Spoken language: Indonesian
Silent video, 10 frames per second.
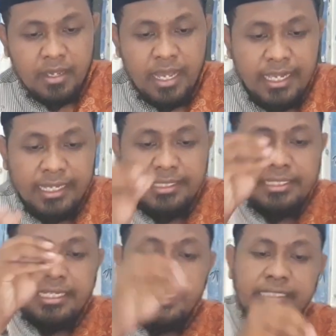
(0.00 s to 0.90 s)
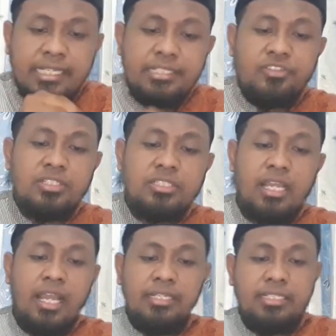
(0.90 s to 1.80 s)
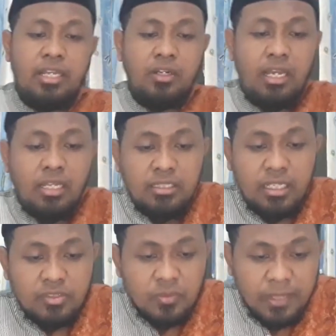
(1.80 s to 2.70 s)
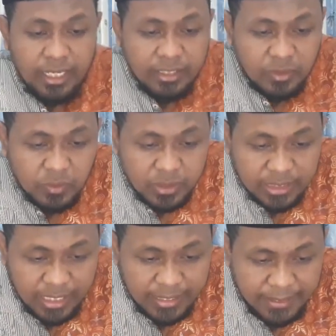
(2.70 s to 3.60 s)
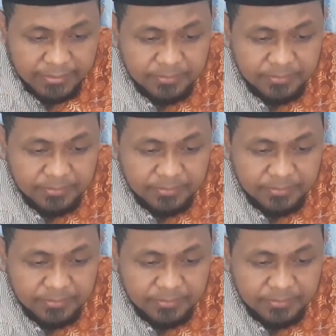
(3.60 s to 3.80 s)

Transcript: agar diringankan siksaannya oleh Allah Subhanahu wa taala